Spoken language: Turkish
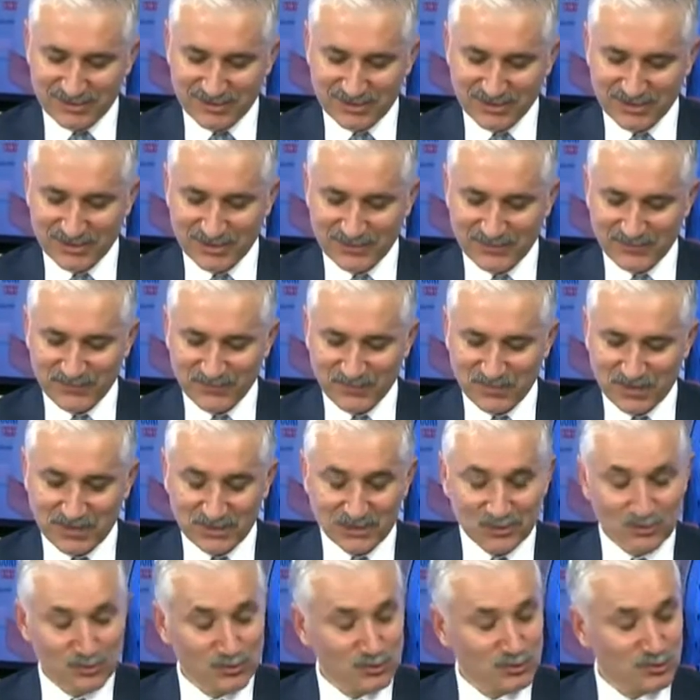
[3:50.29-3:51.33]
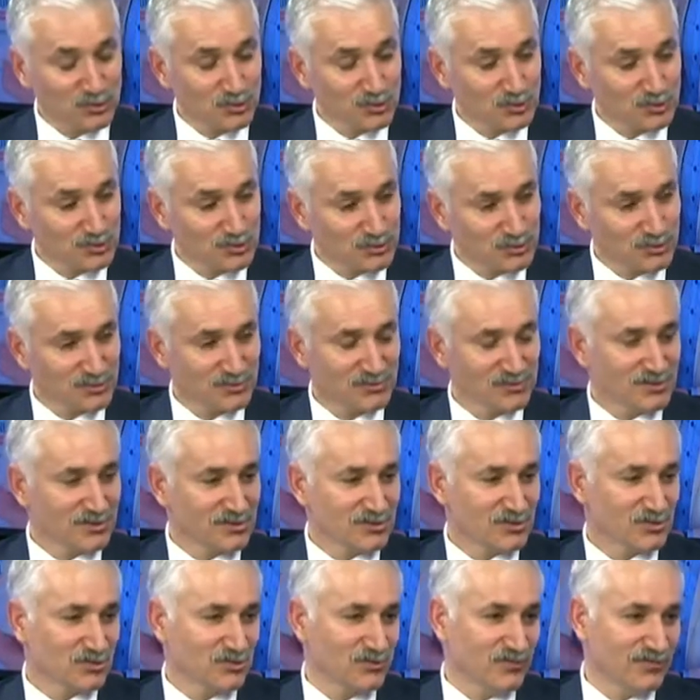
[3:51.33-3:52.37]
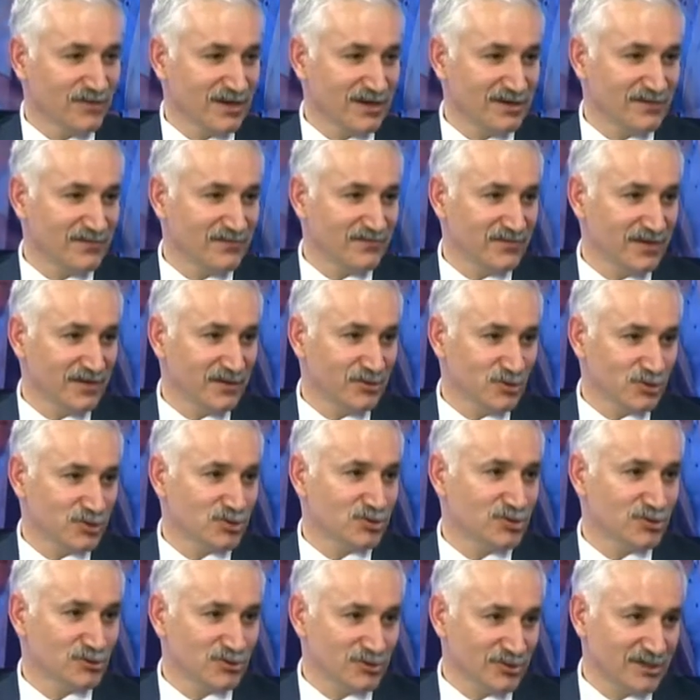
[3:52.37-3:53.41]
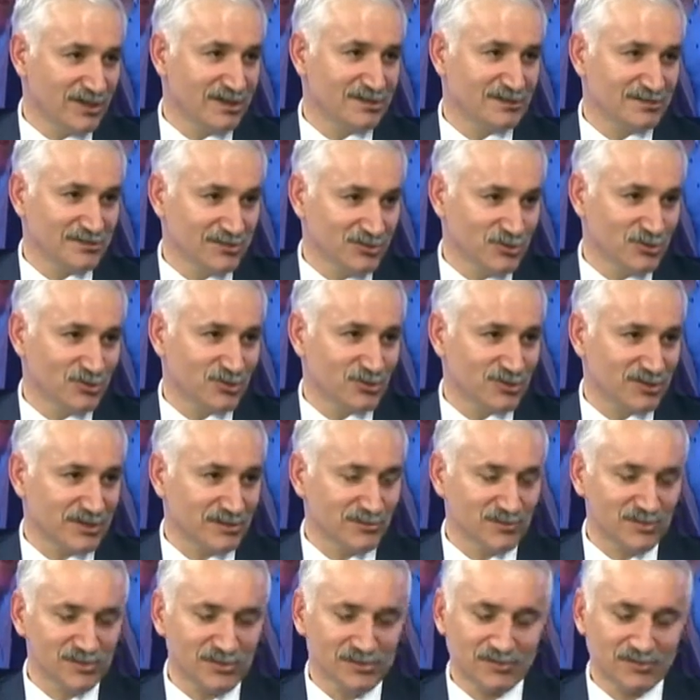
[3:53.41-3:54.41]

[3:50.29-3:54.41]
İşte huzur, güven ve hoşgörü kenti diyoruz hep.